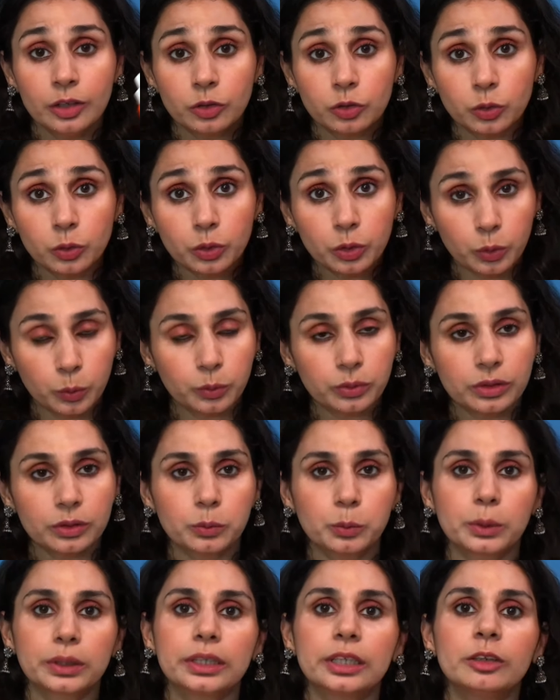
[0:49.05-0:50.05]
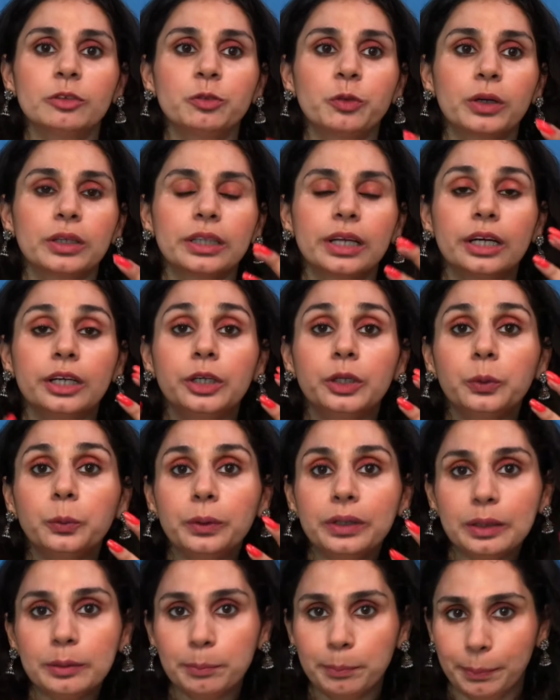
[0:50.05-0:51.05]
सो so, क्यों ज़रूरत है फॉर दैट
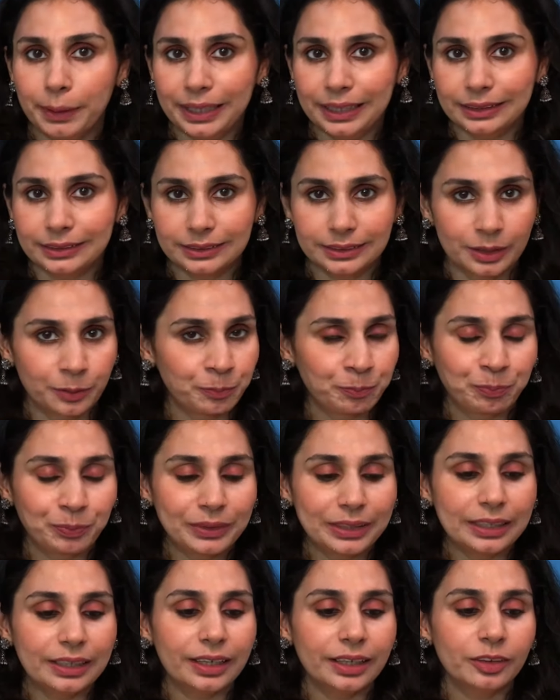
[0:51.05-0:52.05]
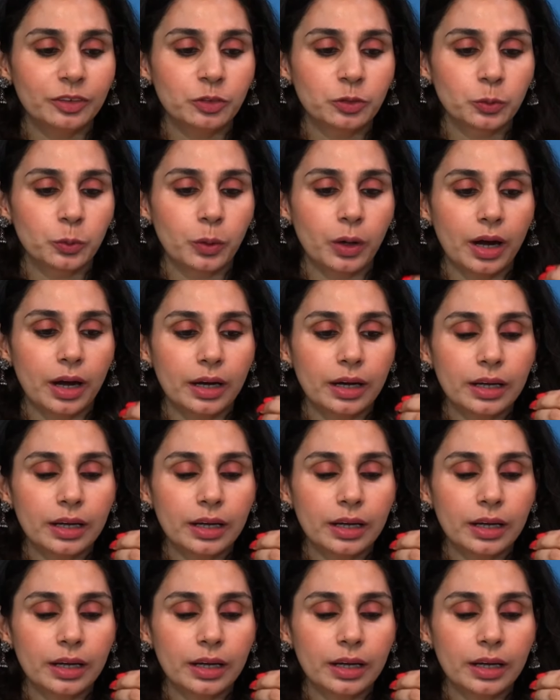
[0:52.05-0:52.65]
ड्यूई बेस ठीक है सो so,